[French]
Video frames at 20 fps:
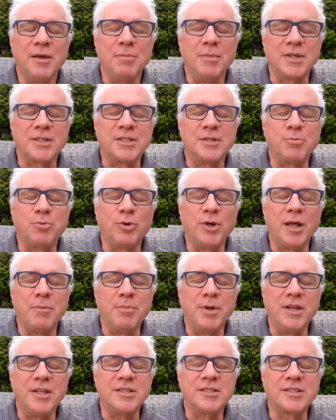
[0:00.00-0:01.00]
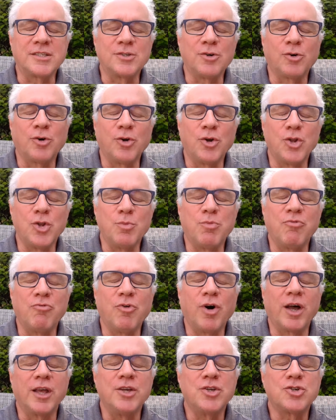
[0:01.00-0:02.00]
Merci pour la bénédiction qu'on a de
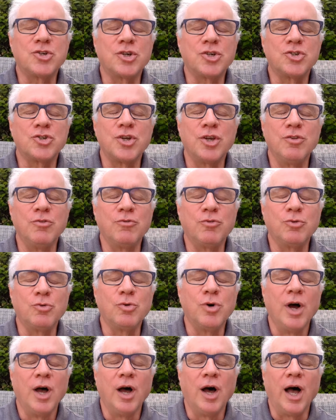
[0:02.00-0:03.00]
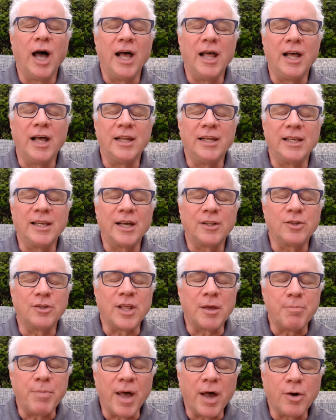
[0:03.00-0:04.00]
pouvoir échanger à nouveau euh, à l'égard de
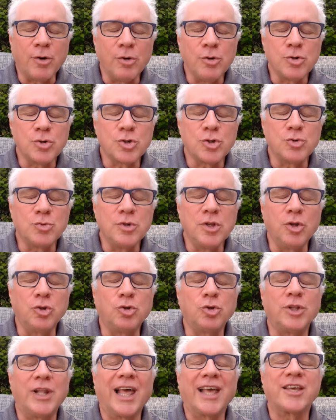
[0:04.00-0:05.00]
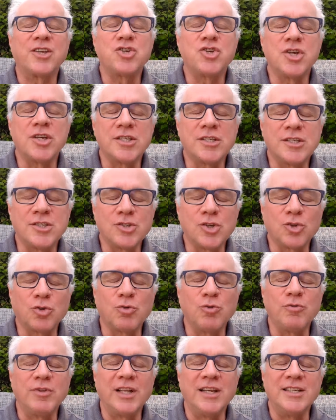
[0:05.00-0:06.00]
ta parole aujourd'hui et de toute la richesse qui se
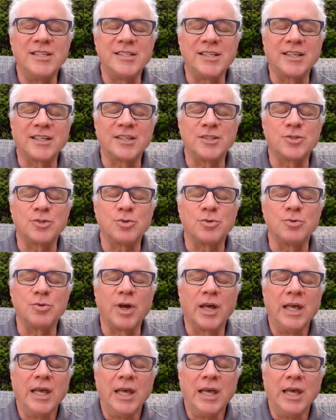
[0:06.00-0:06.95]
trouve dans les Écritures.